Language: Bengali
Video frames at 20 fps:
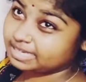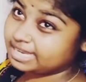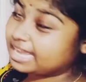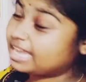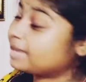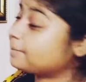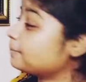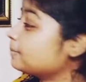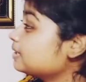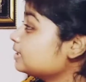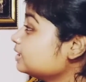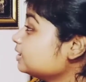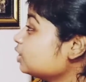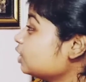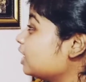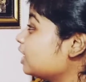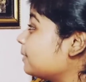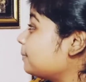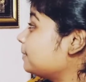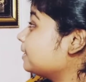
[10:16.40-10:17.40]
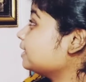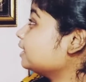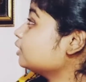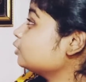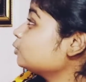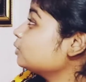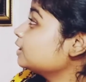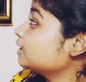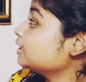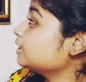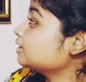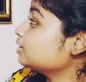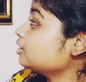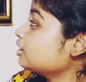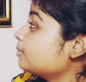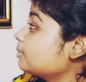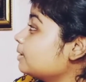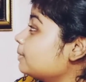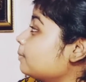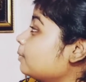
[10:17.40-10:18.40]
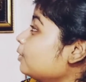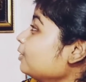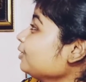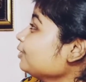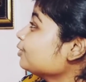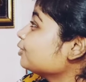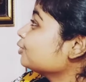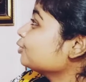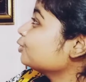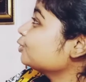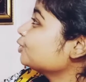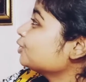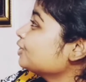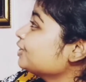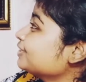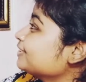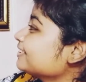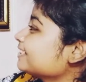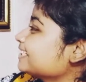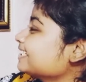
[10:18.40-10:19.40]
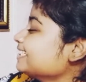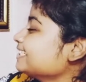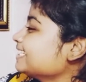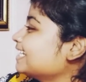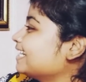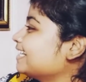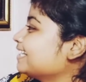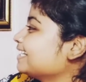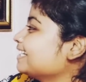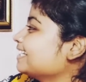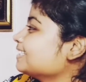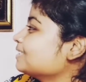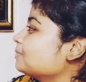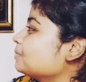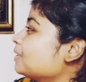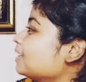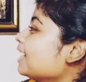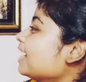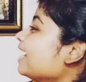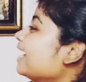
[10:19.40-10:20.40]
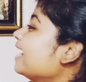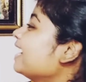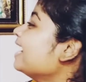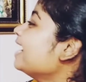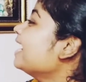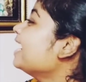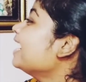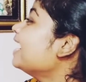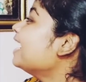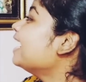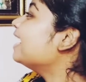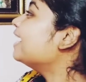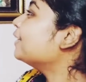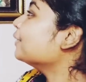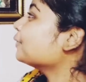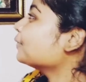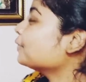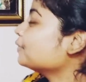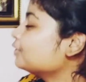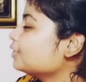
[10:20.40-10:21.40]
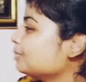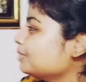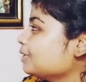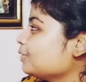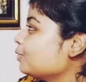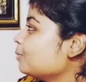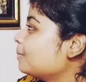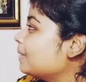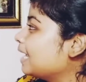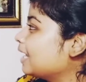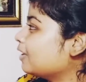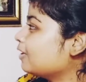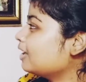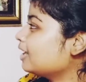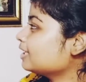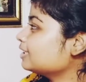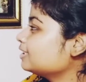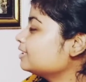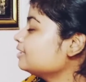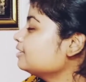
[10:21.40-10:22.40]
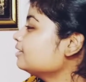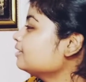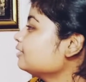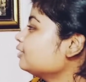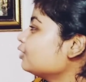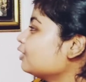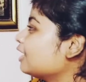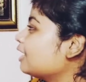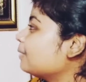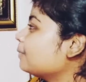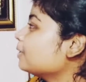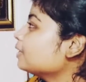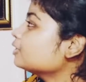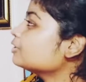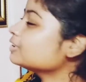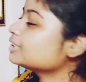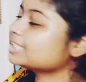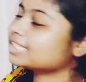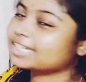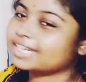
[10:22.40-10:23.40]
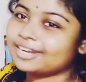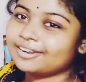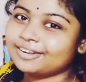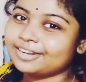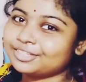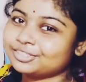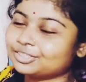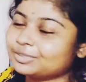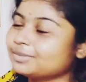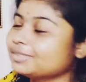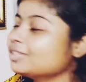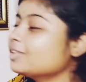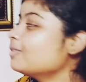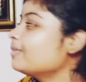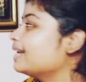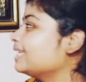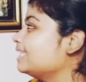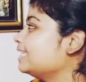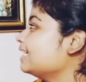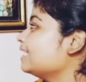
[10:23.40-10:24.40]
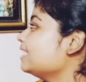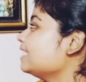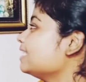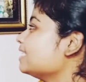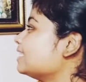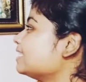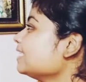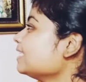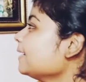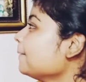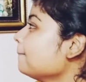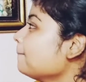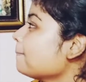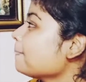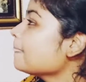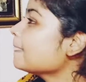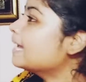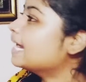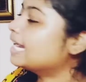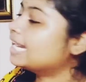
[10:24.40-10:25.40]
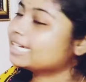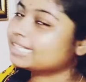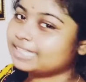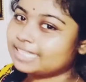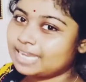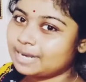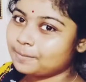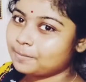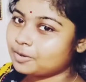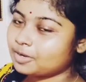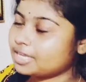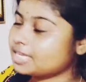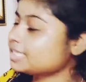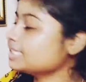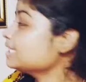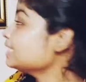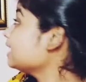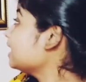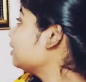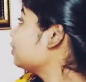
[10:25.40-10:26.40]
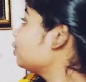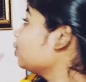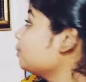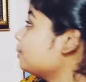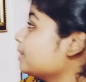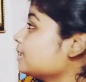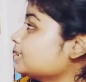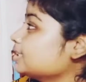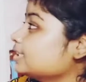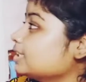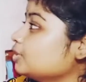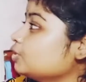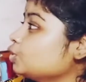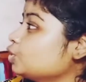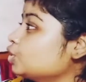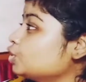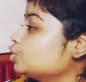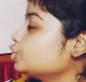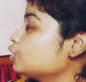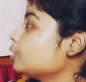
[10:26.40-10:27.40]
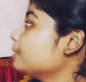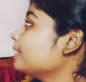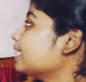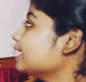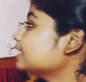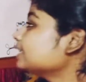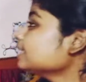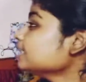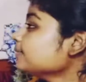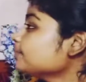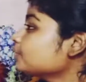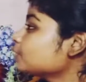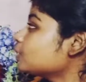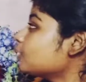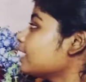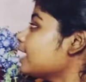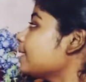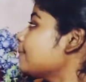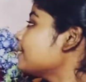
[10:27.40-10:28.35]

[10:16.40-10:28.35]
অ্যাপ আছে ওই অ্যাপটাতে তুলে দিয়েছিল আমার বোন তো দুজনের চোখেই সানগ্লাস পরা তো ওই ছবিটা খুব ভালো লাগছিল তোলার পর তো সেই কারণে এই ছবিটাও বাঁধিয়ে নিয়েছি আর তারপরে আসি এই দুই পাশে যে দুটো ছবি আছে তো এই